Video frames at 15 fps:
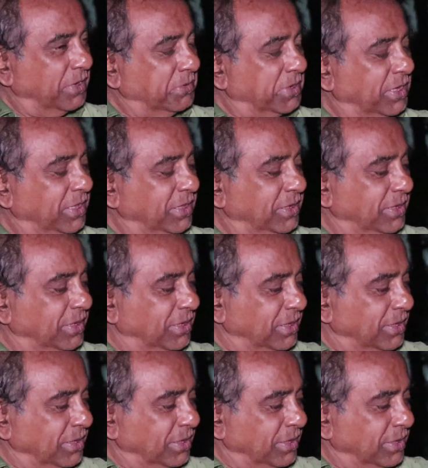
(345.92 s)
আমার এই
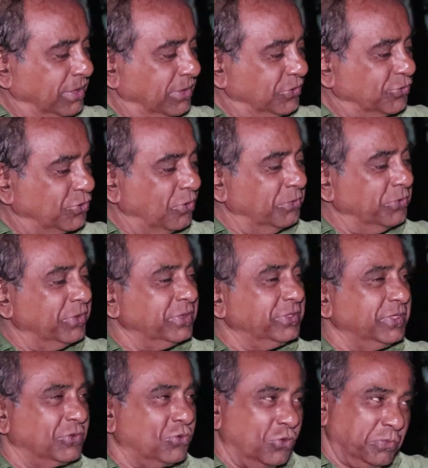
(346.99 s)
সময়ের
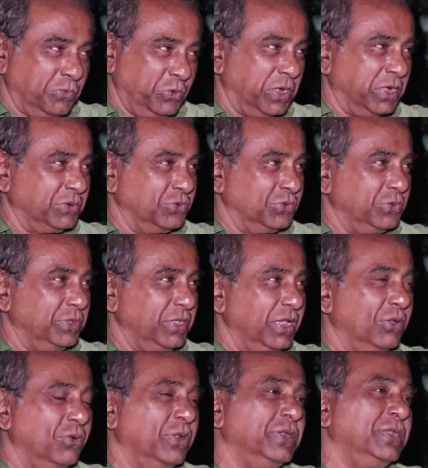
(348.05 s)
যে কর্মকাণ্ড
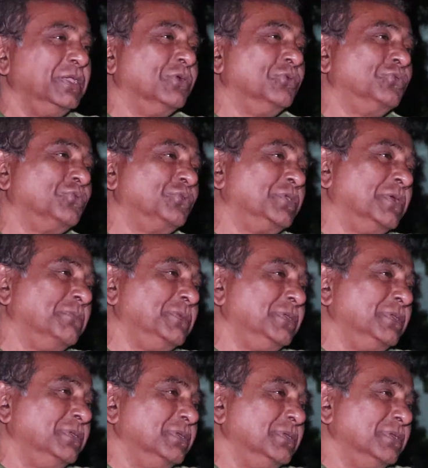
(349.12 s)
এগুলো নিয়েও যদি
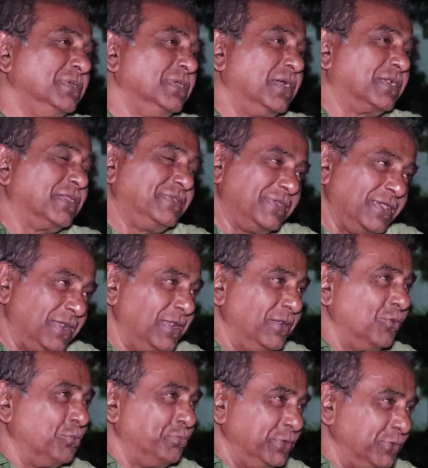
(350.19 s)
আমি একটা
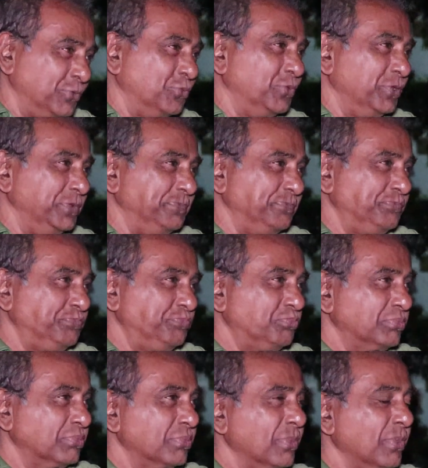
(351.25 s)
চ্যানেল ওপেন করি হ্যাঁ।
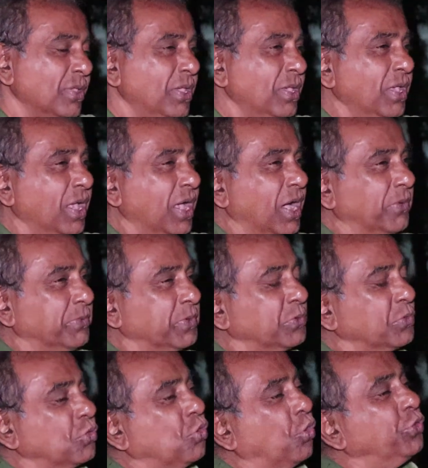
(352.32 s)

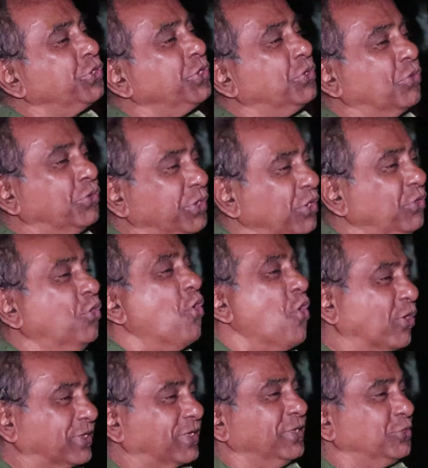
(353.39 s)
আমার কোটি কোটি
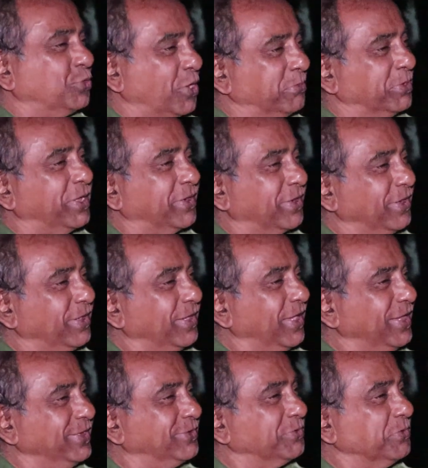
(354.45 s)
লোক কিন্তু আমার
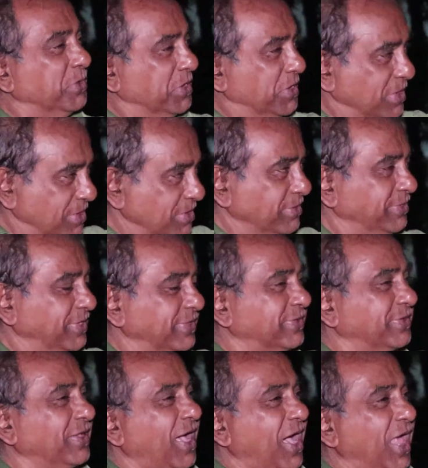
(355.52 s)
এই
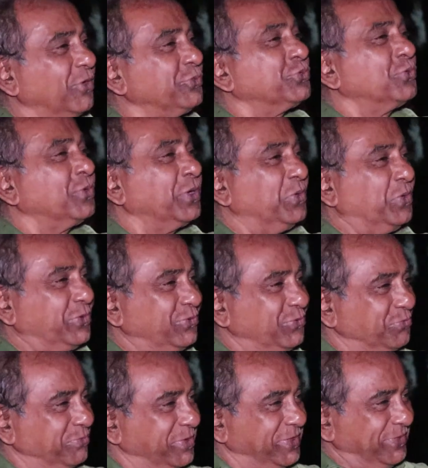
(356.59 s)
জাস্ট আলোচনাগুলো
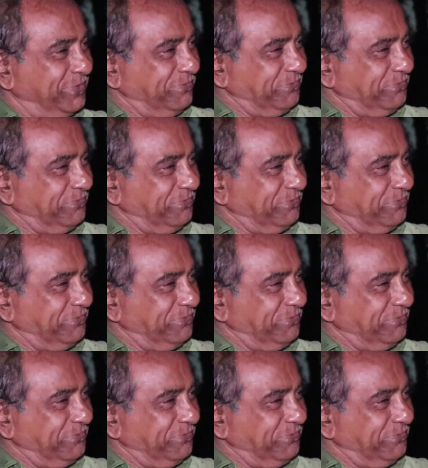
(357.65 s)
শুনবে